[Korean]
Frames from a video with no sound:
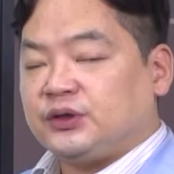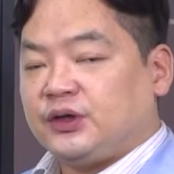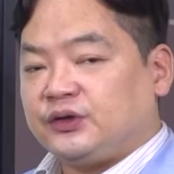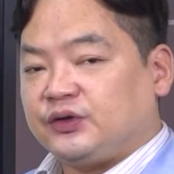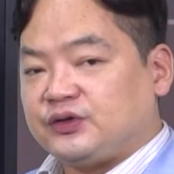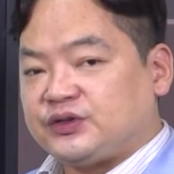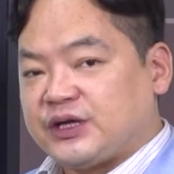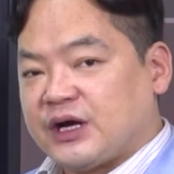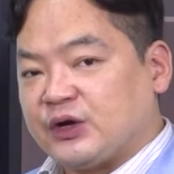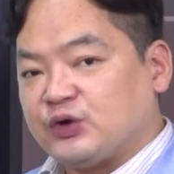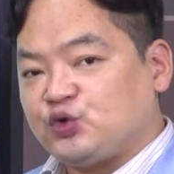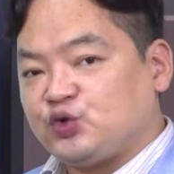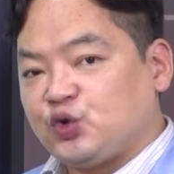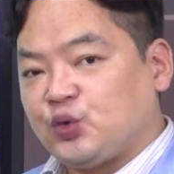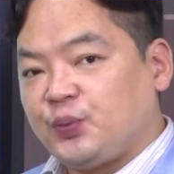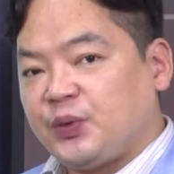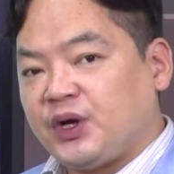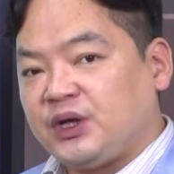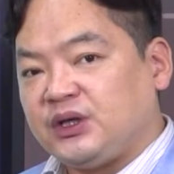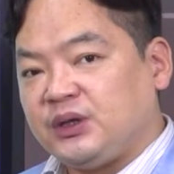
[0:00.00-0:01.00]
그래서 장
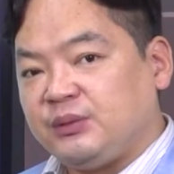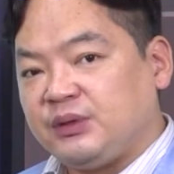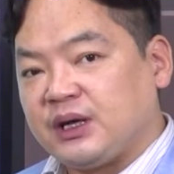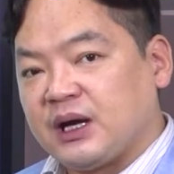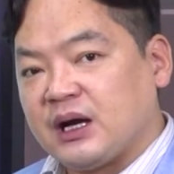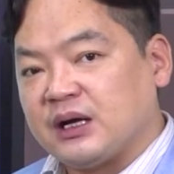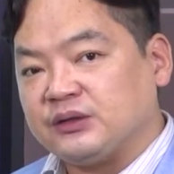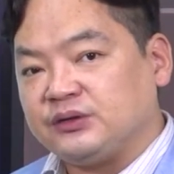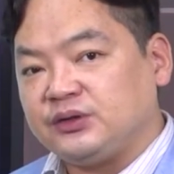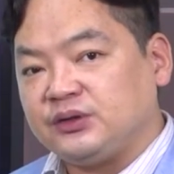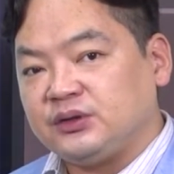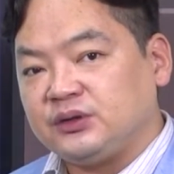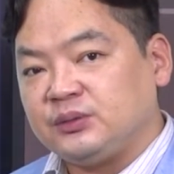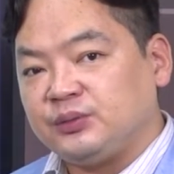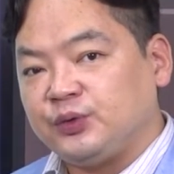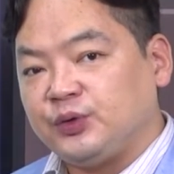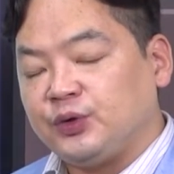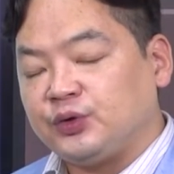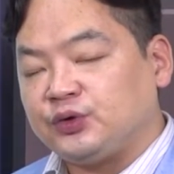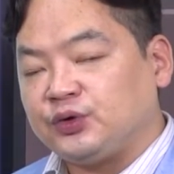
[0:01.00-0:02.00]
초반 이미 강세를
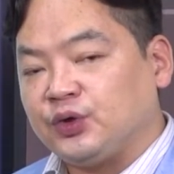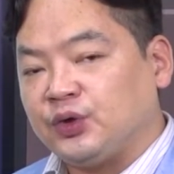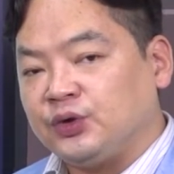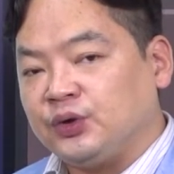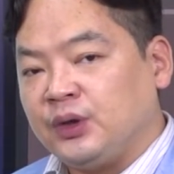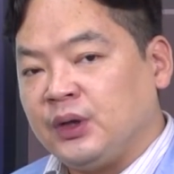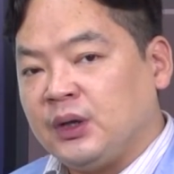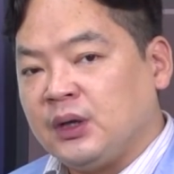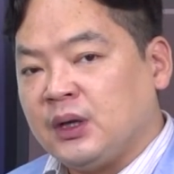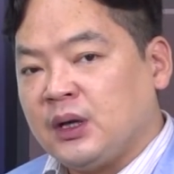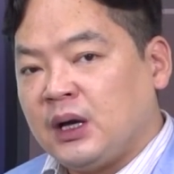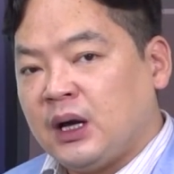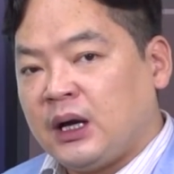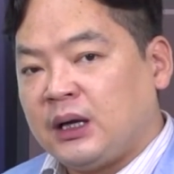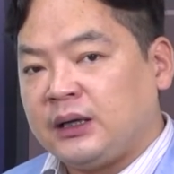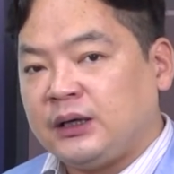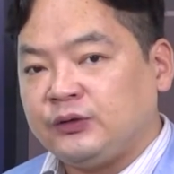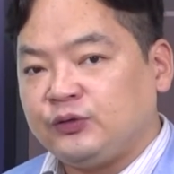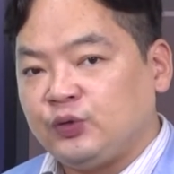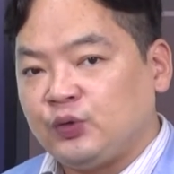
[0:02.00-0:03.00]
보였던
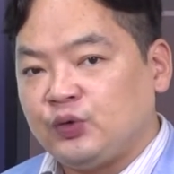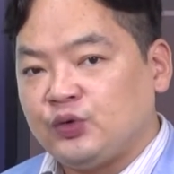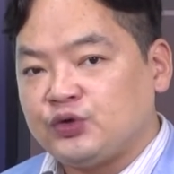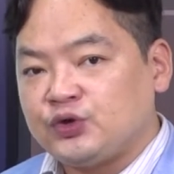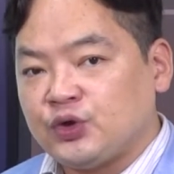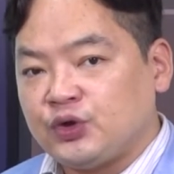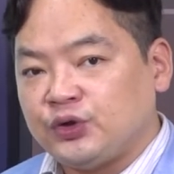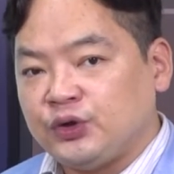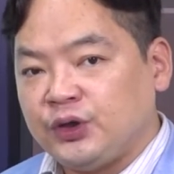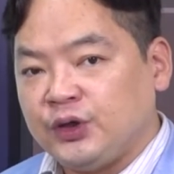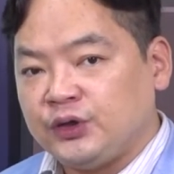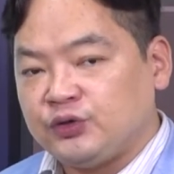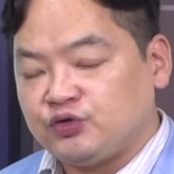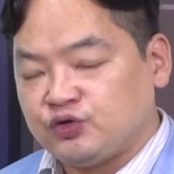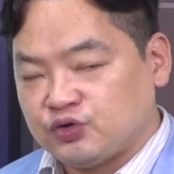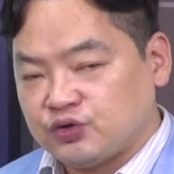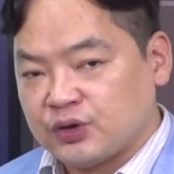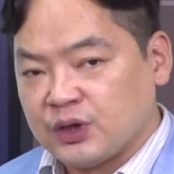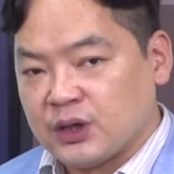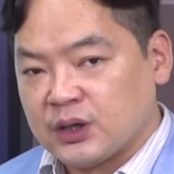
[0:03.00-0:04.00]
하나솔루션의
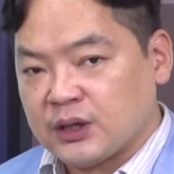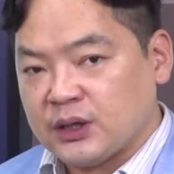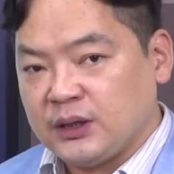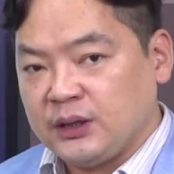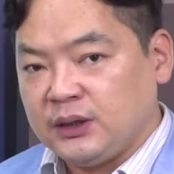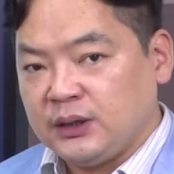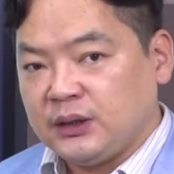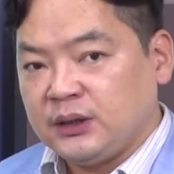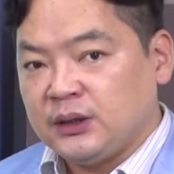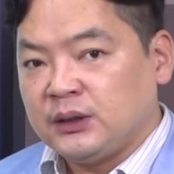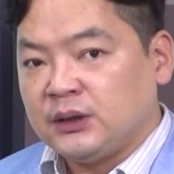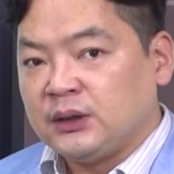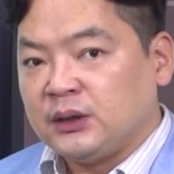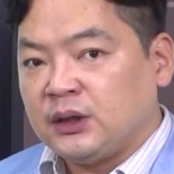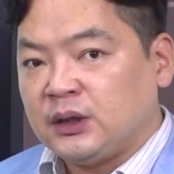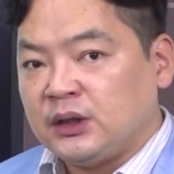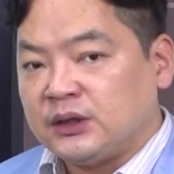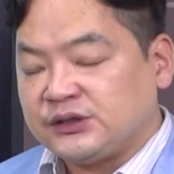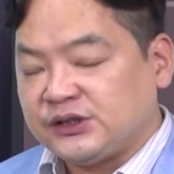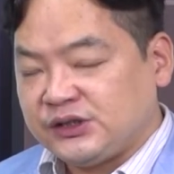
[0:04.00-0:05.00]
주가가
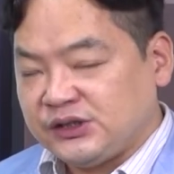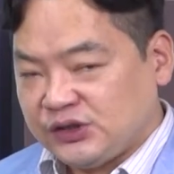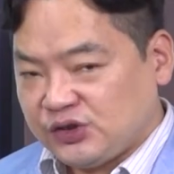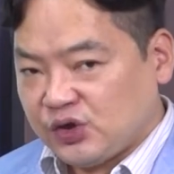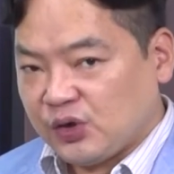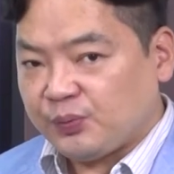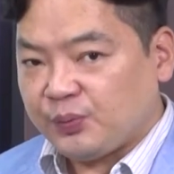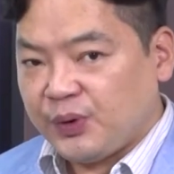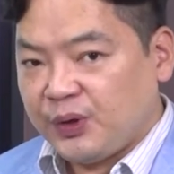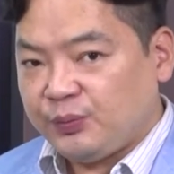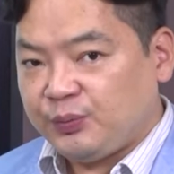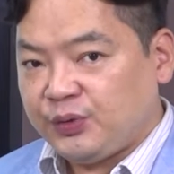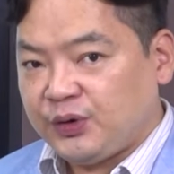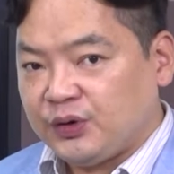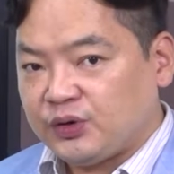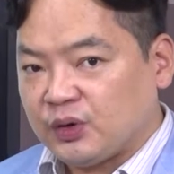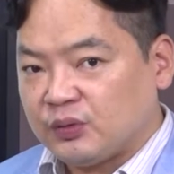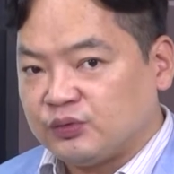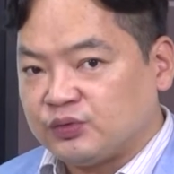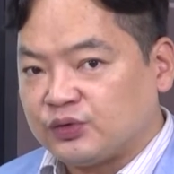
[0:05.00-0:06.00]
어, 실적
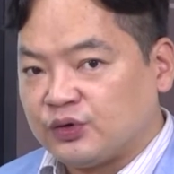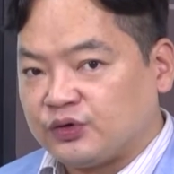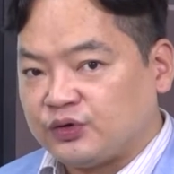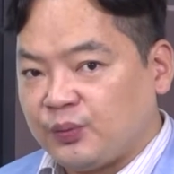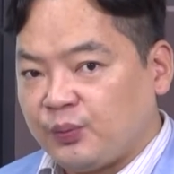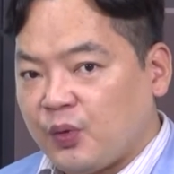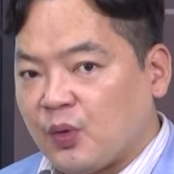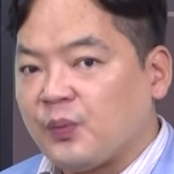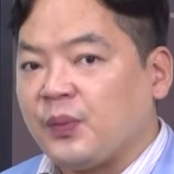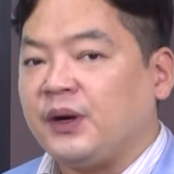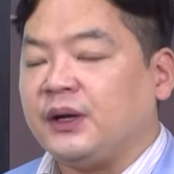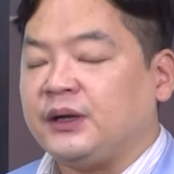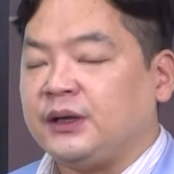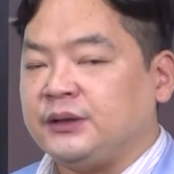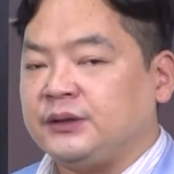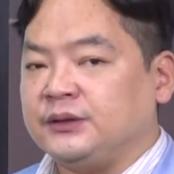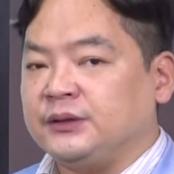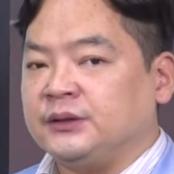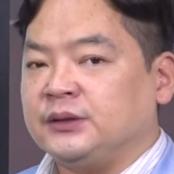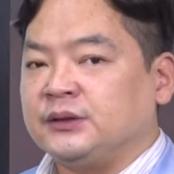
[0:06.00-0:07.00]
발표에 더불어서
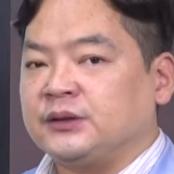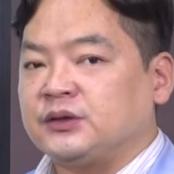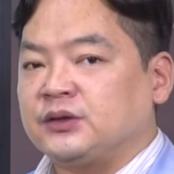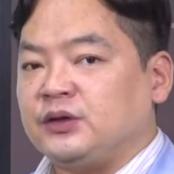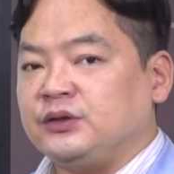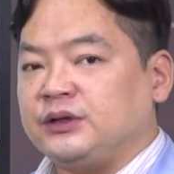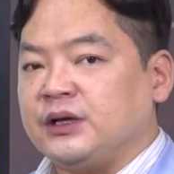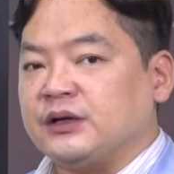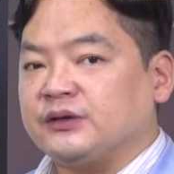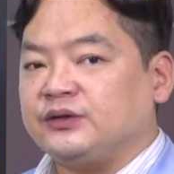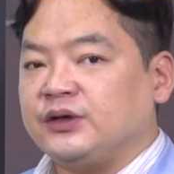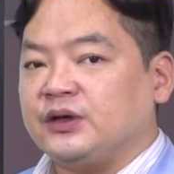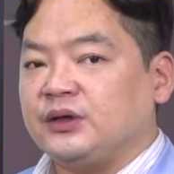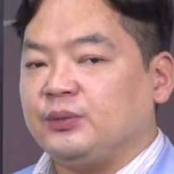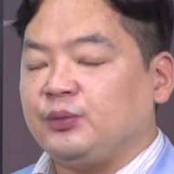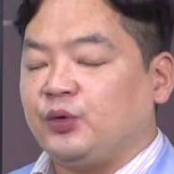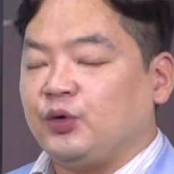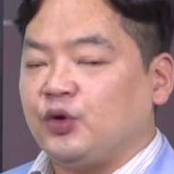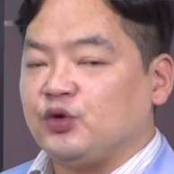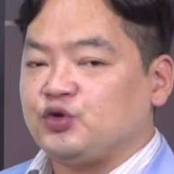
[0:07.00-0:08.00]
폭발하는 그런 양상을
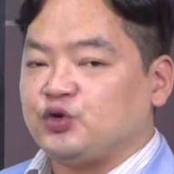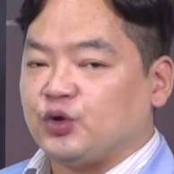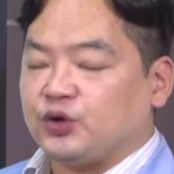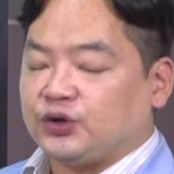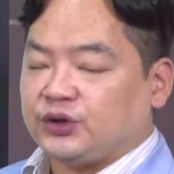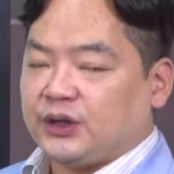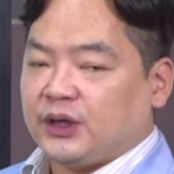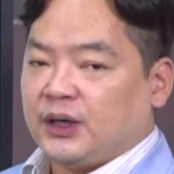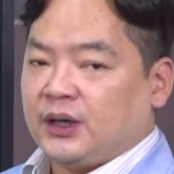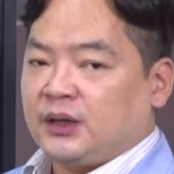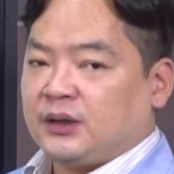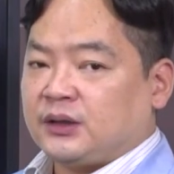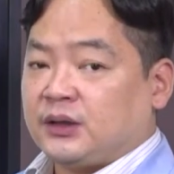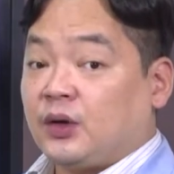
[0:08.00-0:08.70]
보여주었다.